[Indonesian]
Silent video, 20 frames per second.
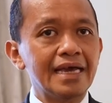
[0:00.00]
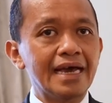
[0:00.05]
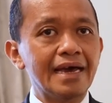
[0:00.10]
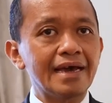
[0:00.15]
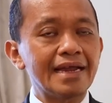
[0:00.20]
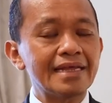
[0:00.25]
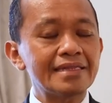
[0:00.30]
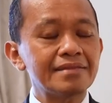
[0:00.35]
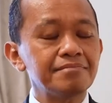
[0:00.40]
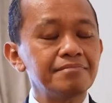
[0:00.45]
Iya,
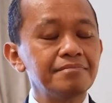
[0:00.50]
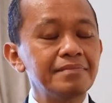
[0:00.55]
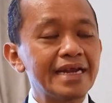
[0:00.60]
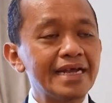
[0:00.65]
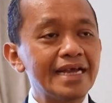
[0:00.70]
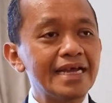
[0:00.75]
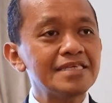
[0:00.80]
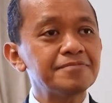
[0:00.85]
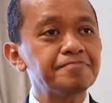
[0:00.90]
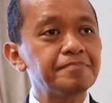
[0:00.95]

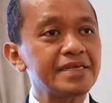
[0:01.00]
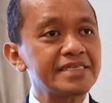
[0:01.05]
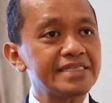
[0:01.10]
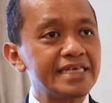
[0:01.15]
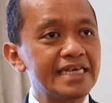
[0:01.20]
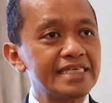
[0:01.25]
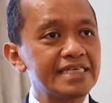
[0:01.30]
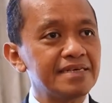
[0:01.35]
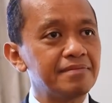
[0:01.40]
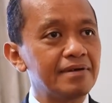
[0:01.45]
mereka
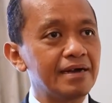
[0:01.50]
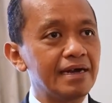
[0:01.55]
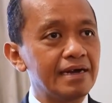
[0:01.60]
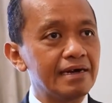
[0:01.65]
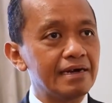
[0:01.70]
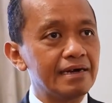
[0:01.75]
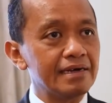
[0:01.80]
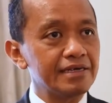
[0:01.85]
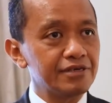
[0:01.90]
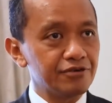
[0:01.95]
percaya sama
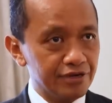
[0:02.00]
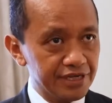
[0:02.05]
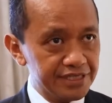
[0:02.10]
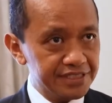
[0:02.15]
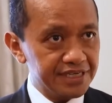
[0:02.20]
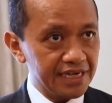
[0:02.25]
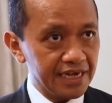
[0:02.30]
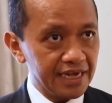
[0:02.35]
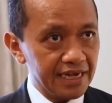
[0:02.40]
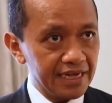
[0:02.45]
uh,
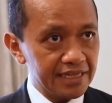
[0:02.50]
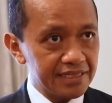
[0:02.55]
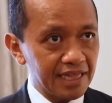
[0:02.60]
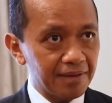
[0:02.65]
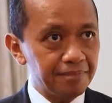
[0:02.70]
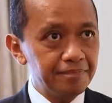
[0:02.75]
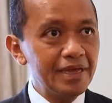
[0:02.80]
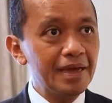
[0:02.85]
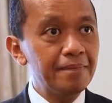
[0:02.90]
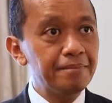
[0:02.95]
Indonesia,
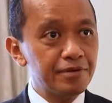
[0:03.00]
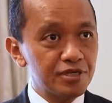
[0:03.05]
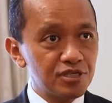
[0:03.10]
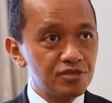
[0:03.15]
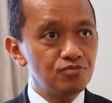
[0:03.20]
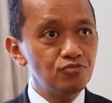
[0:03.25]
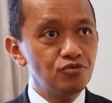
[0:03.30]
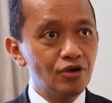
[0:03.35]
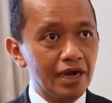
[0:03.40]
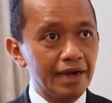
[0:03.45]
tapi hampir
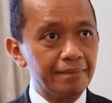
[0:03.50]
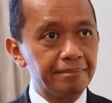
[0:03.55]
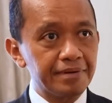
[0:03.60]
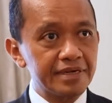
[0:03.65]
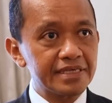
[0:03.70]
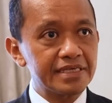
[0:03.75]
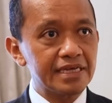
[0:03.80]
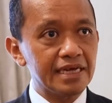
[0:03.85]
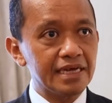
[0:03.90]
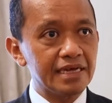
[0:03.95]
semua
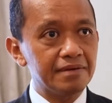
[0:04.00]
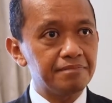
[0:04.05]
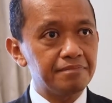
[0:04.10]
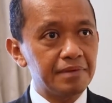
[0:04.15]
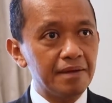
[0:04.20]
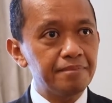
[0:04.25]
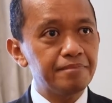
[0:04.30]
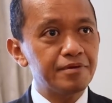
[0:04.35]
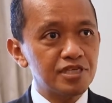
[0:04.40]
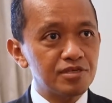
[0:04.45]
persi, uh,
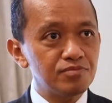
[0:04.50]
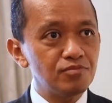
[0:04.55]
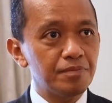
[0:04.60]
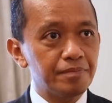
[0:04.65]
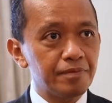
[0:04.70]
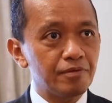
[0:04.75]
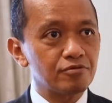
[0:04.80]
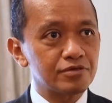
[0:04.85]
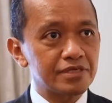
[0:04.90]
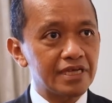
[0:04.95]
hampir semua
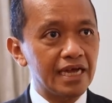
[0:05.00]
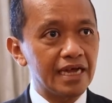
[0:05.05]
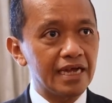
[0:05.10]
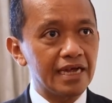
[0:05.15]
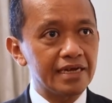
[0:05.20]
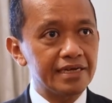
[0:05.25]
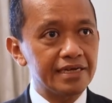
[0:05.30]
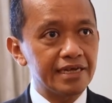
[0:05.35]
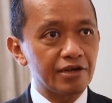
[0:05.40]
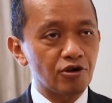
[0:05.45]

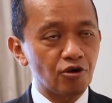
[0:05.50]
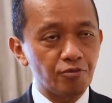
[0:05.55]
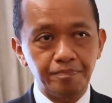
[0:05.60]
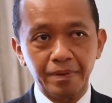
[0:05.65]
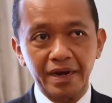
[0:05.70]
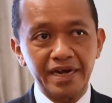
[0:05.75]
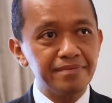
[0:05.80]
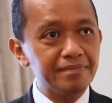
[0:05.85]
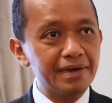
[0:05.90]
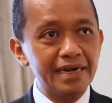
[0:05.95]
pengusaha di
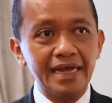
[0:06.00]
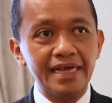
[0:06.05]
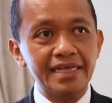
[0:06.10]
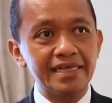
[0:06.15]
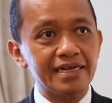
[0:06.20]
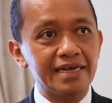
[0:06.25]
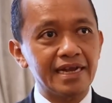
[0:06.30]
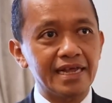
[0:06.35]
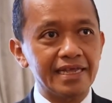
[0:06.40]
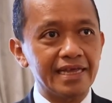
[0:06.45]
Eropa di mana
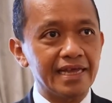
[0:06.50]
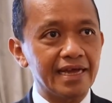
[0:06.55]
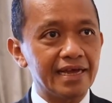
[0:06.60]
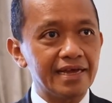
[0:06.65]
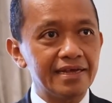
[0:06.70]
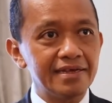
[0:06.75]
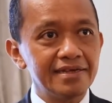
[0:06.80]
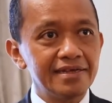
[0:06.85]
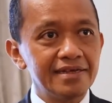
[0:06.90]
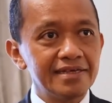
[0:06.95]
aja nanya,
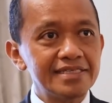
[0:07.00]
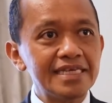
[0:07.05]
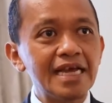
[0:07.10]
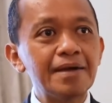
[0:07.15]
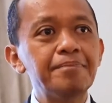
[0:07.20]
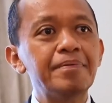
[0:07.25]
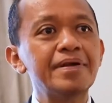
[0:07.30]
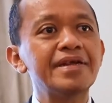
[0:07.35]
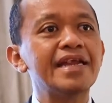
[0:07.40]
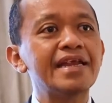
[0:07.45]

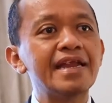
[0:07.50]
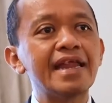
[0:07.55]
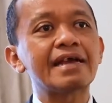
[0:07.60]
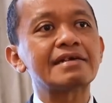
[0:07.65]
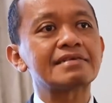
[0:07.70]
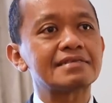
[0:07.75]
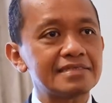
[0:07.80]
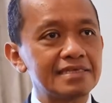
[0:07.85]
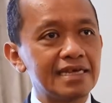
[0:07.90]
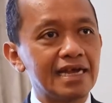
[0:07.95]
siapa the
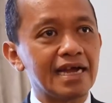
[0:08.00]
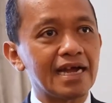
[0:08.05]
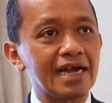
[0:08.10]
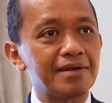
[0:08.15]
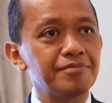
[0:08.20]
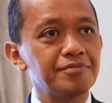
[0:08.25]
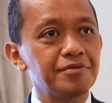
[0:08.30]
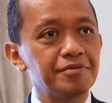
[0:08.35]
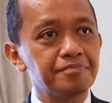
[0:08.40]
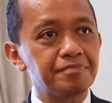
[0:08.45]
next yang akan
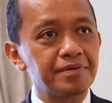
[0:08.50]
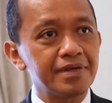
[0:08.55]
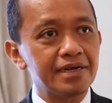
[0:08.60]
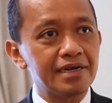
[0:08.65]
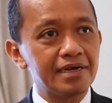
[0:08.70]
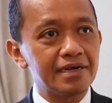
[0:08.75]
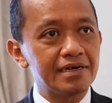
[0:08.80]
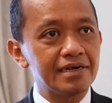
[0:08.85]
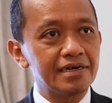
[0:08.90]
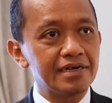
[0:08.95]
memimpin
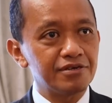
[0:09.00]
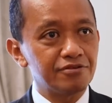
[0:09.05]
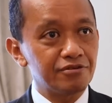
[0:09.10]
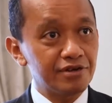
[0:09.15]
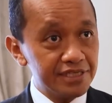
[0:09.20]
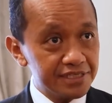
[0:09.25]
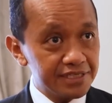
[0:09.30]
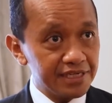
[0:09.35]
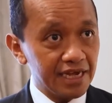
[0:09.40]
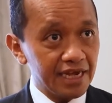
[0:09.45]
uh,
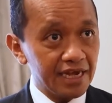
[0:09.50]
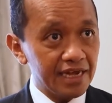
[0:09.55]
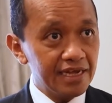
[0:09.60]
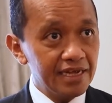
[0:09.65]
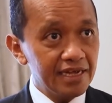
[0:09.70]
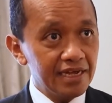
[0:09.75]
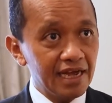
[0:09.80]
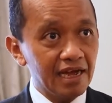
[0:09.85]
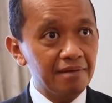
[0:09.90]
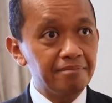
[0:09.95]
Indonesia?
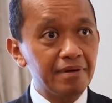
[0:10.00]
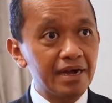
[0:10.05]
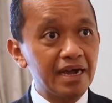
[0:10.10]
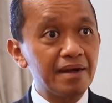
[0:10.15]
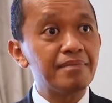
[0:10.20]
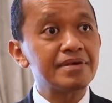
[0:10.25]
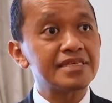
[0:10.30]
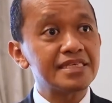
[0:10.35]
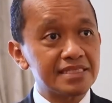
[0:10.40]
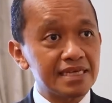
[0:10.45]

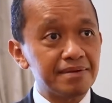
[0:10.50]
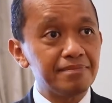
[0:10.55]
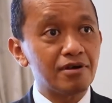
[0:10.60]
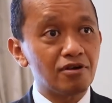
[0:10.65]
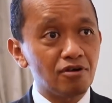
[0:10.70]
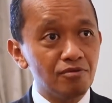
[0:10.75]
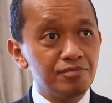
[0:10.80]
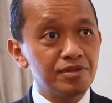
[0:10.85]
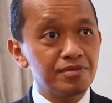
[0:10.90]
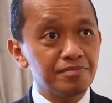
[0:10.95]
apakah masih sama
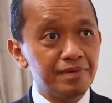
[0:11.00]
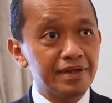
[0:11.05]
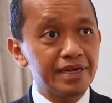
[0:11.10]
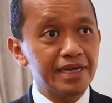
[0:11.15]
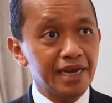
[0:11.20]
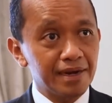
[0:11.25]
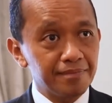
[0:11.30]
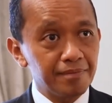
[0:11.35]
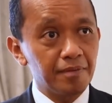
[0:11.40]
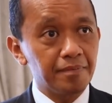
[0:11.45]
komitmen
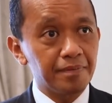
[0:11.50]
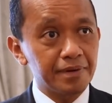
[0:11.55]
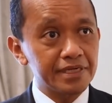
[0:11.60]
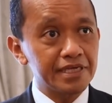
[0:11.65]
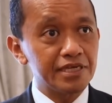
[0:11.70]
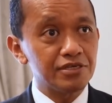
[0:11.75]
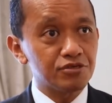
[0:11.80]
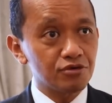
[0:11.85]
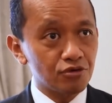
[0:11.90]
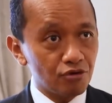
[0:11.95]
dengan Bapak
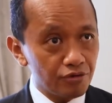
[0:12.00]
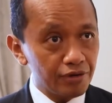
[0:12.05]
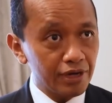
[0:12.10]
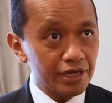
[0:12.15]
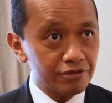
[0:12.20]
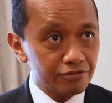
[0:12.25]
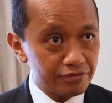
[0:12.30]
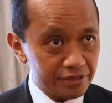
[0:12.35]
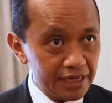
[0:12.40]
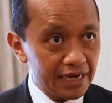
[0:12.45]
Presiden Jokowi
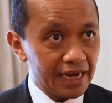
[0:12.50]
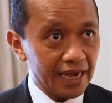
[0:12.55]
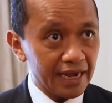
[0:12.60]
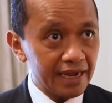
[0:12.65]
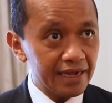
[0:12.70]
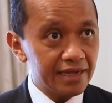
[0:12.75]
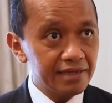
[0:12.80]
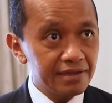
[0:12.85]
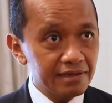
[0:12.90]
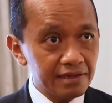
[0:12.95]
atau
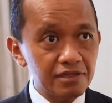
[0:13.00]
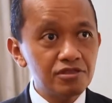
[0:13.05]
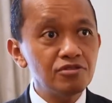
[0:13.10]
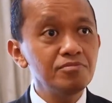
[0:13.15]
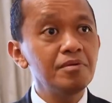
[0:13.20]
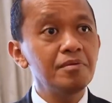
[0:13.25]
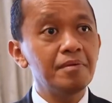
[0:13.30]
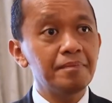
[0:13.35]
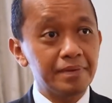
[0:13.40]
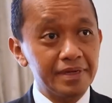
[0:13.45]
tidak? Itu
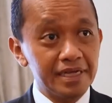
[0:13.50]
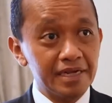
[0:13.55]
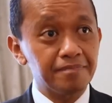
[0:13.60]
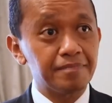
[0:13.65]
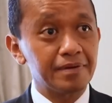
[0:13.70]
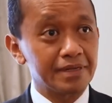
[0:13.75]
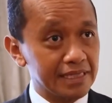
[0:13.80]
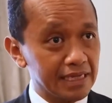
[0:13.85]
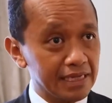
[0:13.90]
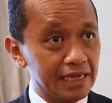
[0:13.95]
memang menjadi
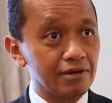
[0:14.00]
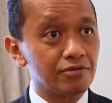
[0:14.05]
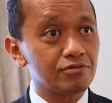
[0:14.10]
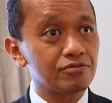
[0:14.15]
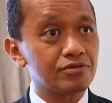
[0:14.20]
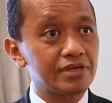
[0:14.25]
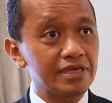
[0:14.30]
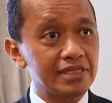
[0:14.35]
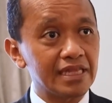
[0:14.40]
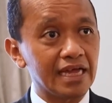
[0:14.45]
pertanyaan
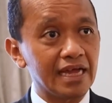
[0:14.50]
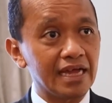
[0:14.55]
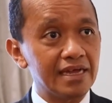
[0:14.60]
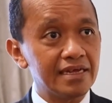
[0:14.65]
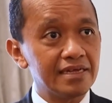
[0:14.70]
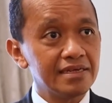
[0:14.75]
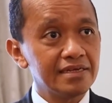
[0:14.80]
untuk kita.